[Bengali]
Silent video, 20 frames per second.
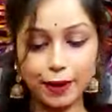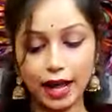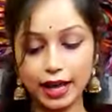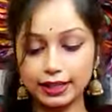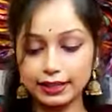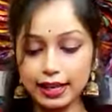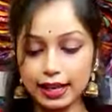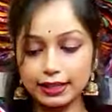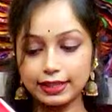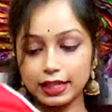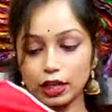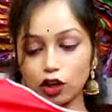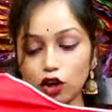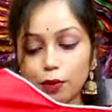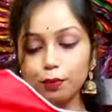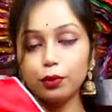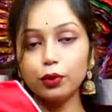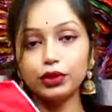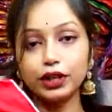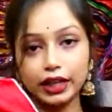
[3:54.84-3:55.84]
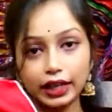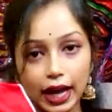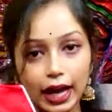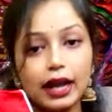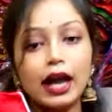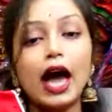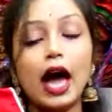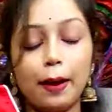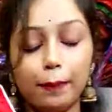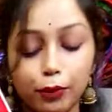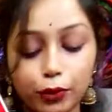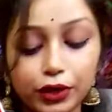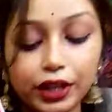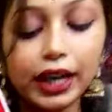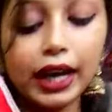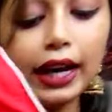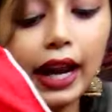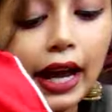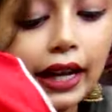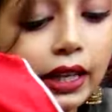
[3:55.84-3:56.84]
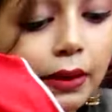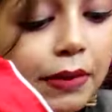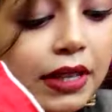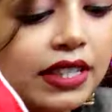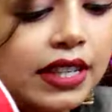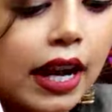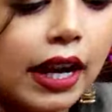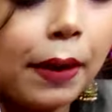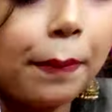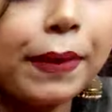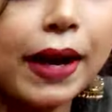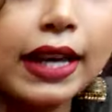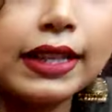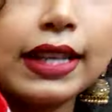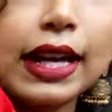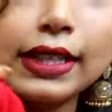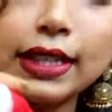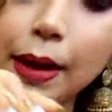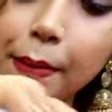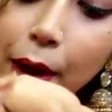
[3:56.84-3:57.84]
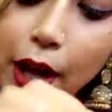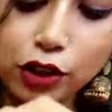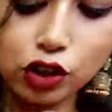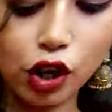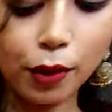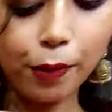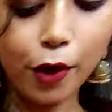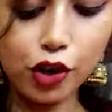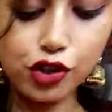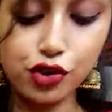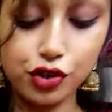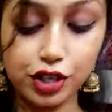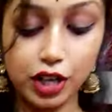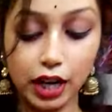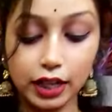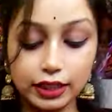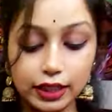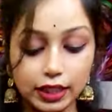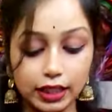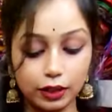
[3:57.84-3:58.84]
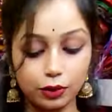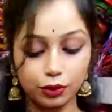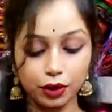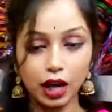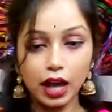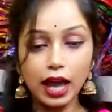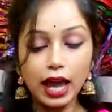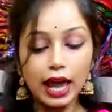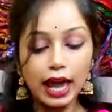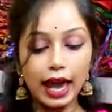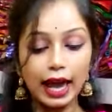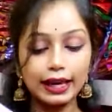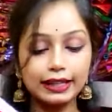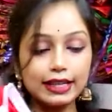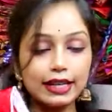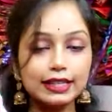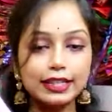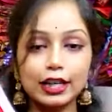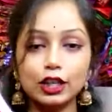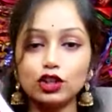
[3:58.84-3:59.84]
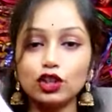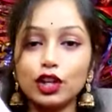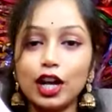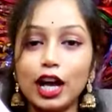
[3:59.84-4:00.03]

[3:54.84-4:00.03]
প্রাইস আছে হ্যাঁ বুটিকের আইটেমে স্টার্টিং প্রাইস আছে মাত্র পঁয়ষট্টি টাকা থেকে এই যাচ্ছে কিন্তু